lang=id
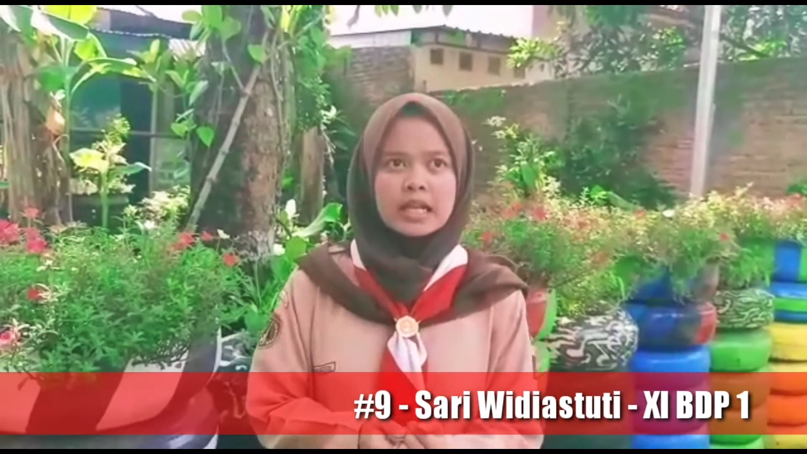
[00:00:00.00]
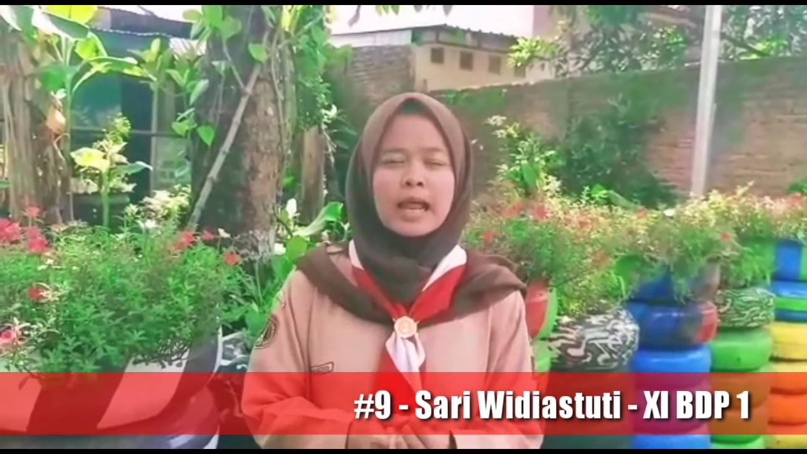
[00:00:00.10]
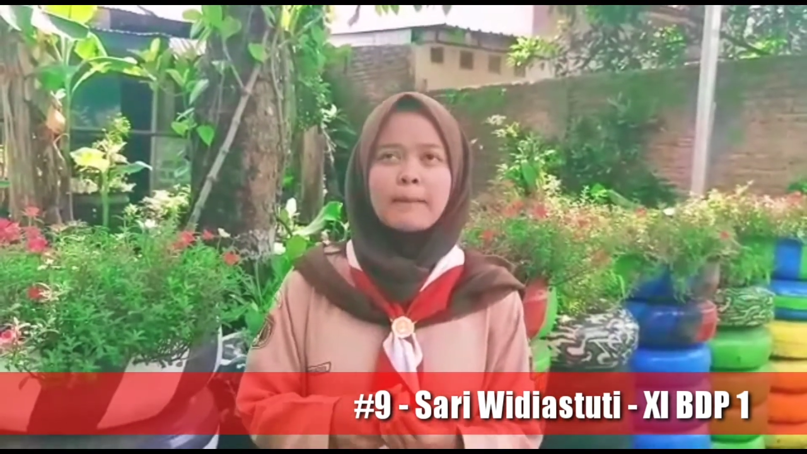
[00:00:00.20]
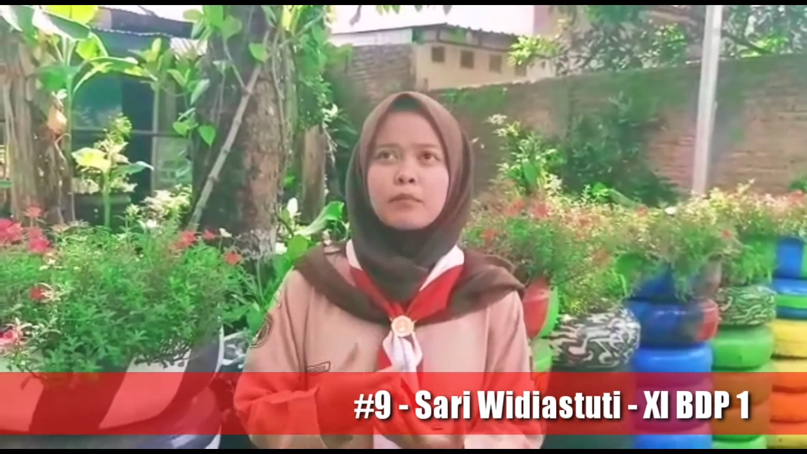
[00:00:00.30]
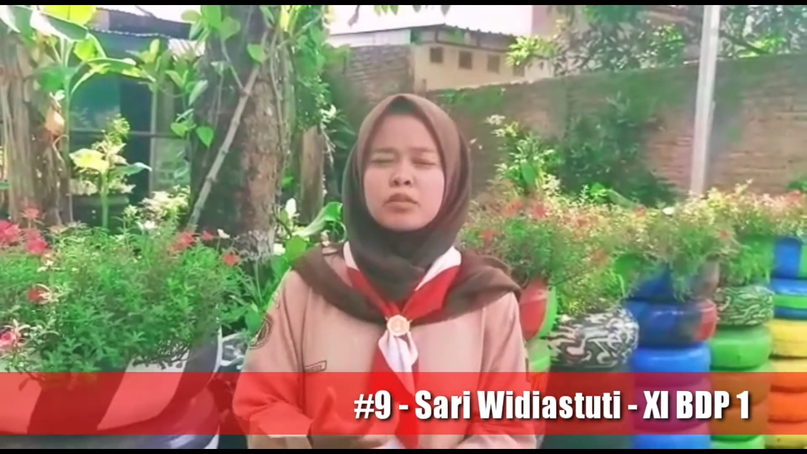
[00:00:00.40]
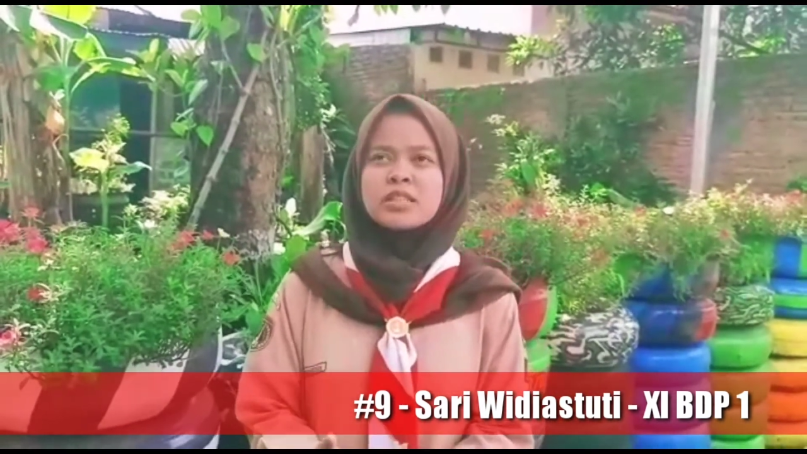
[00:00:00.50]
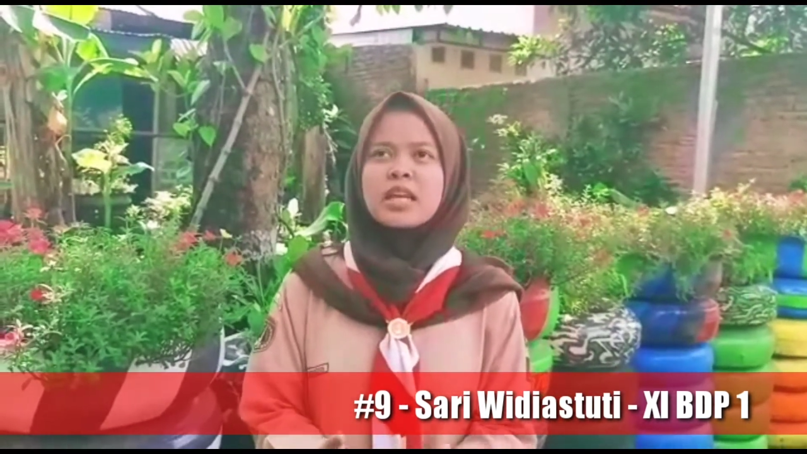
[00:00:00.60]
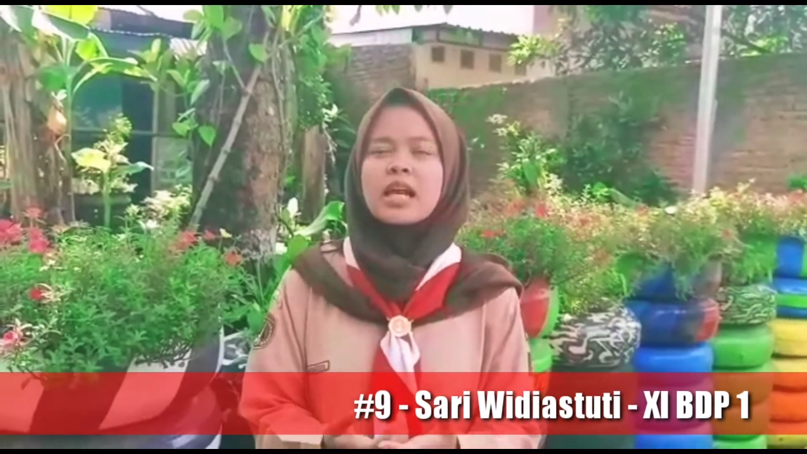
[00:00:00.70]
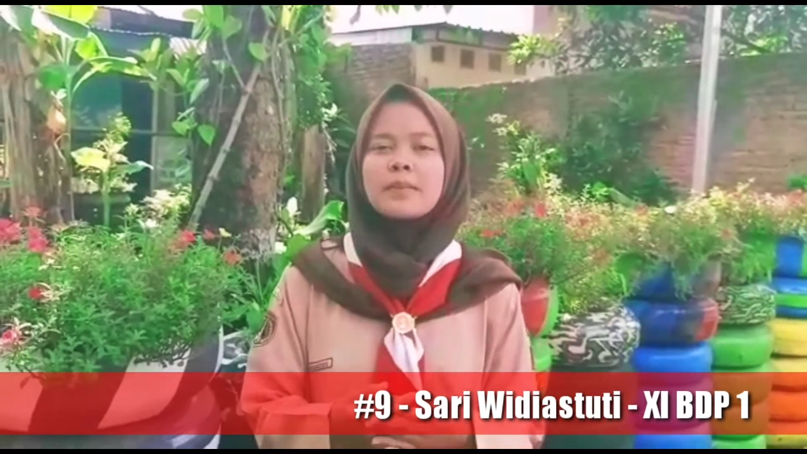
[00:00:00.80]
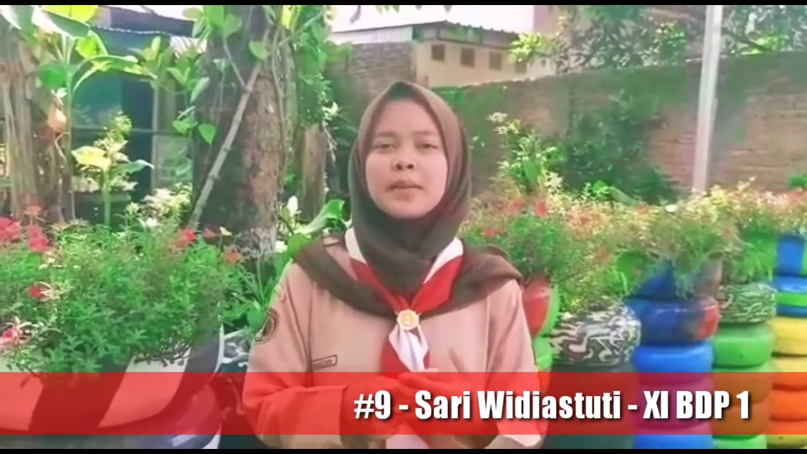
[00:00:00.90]
namun
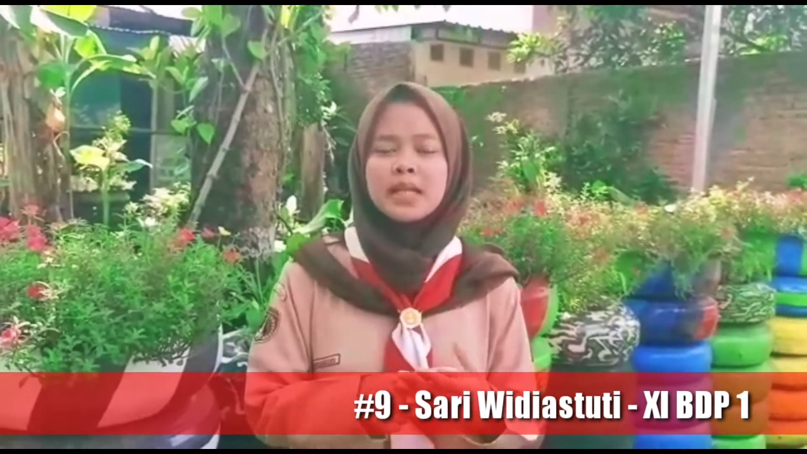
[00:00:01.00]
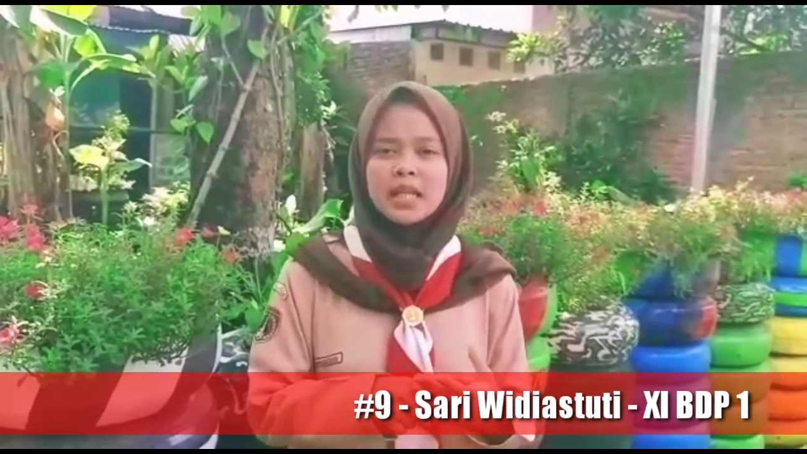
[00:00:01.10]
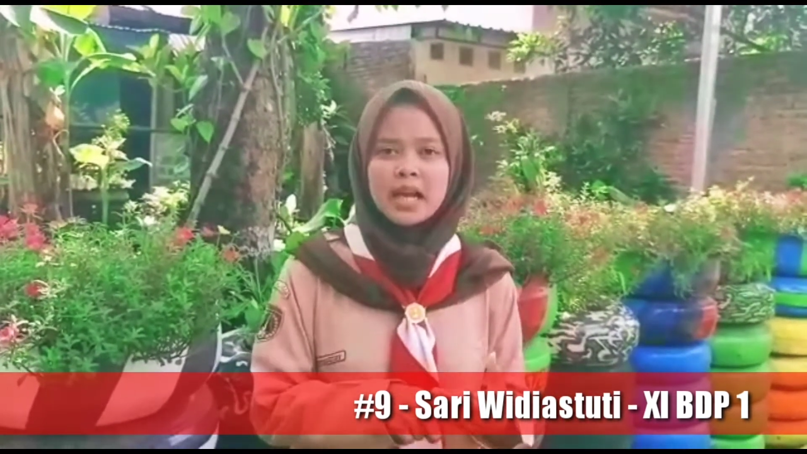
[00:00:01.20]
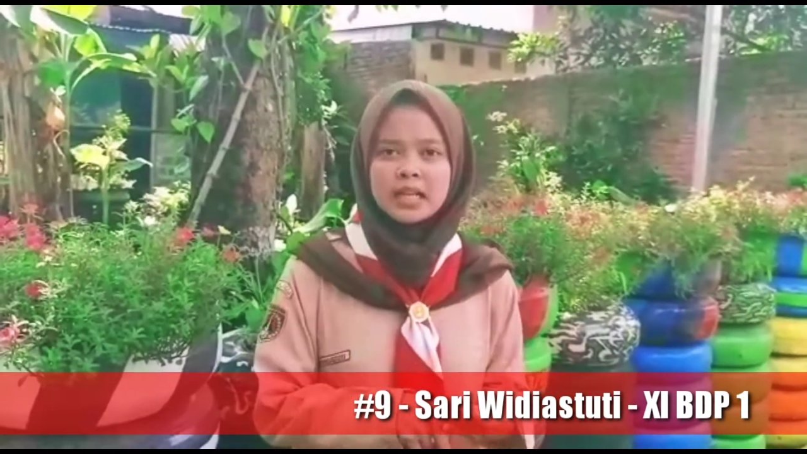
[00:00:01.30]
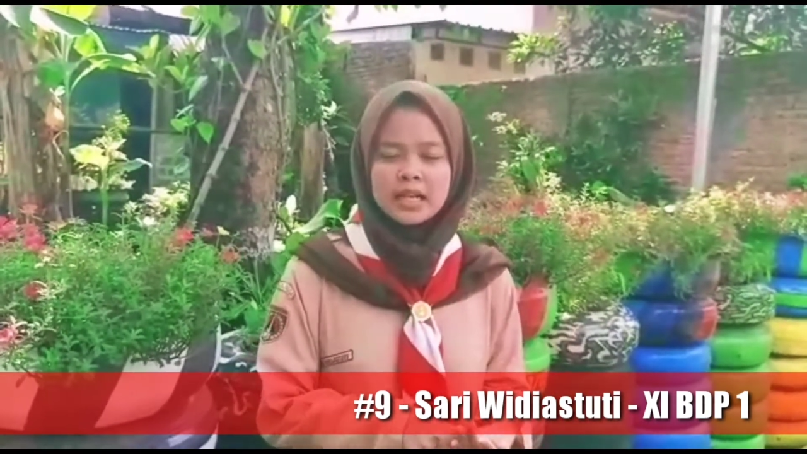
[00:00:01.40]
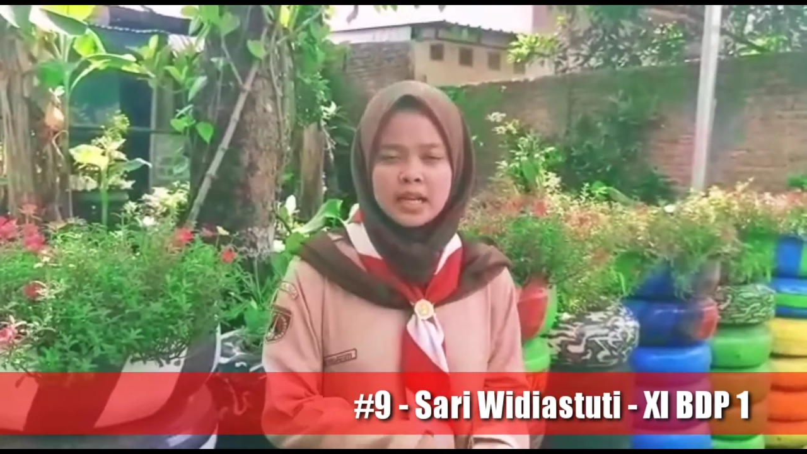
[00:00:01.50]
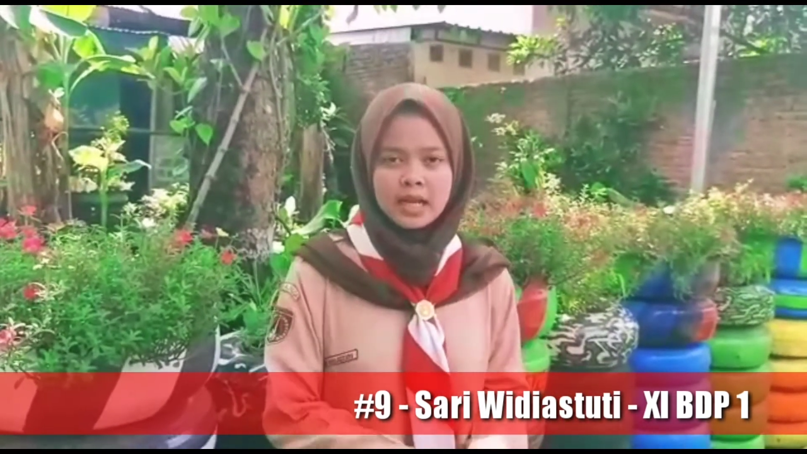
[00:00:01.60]
jika lebih ditingkatkan